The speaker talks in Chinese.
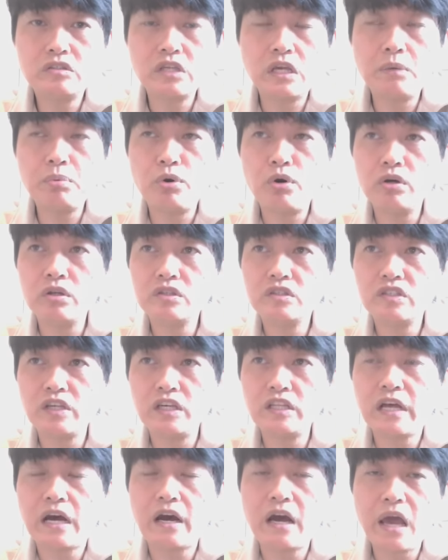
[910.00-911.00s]
这一波这
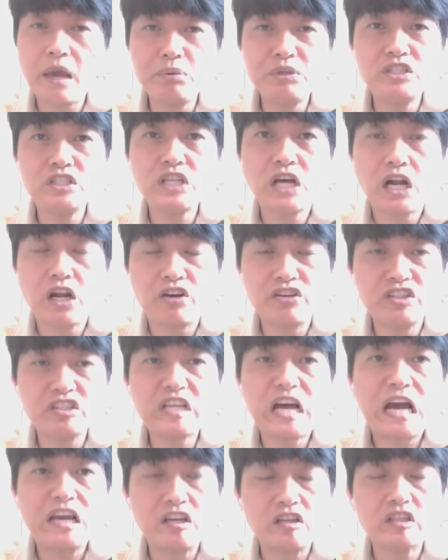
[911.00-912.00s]
一档 I P C 大老鹰
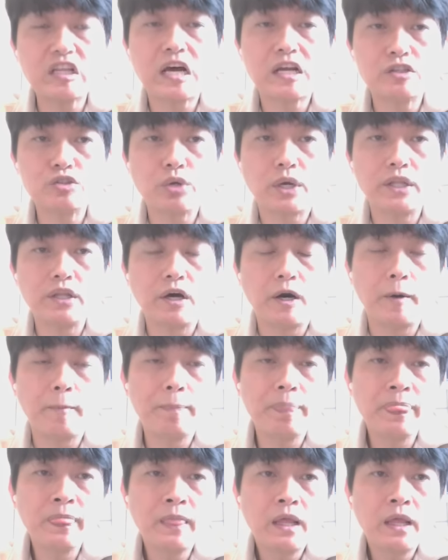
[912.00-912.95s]
他也大赚哈、